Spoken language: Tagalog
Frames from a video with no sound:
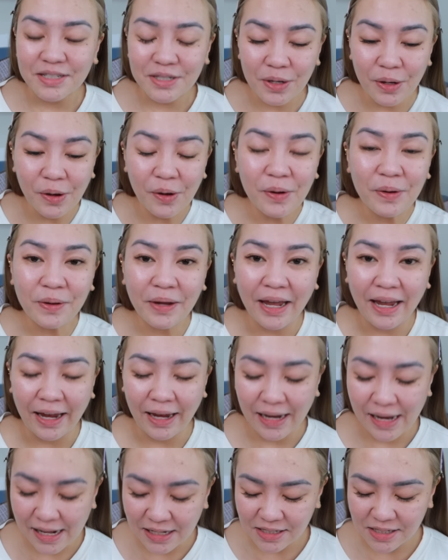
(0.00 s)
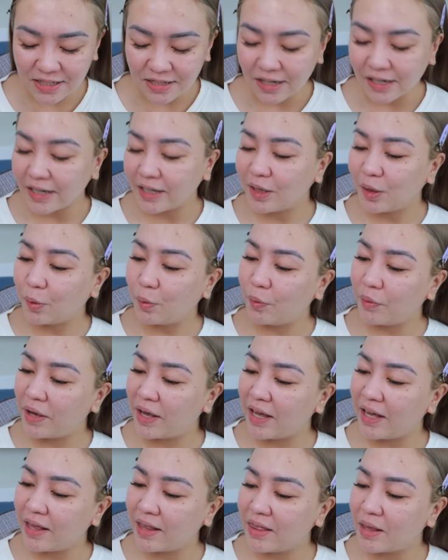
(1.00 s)
So, okay, let's start
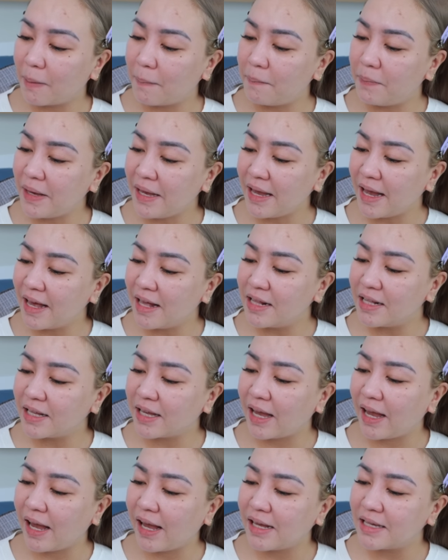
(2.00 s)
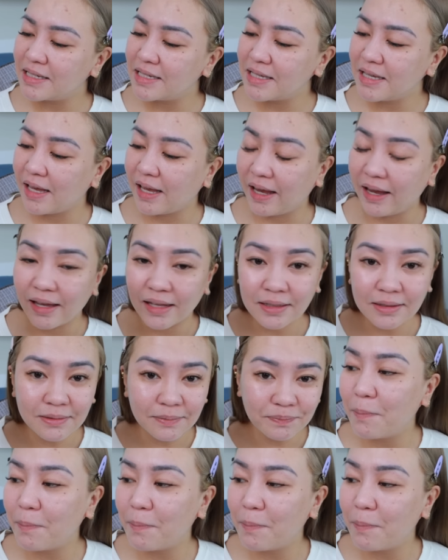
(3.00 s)
with BLK Skin.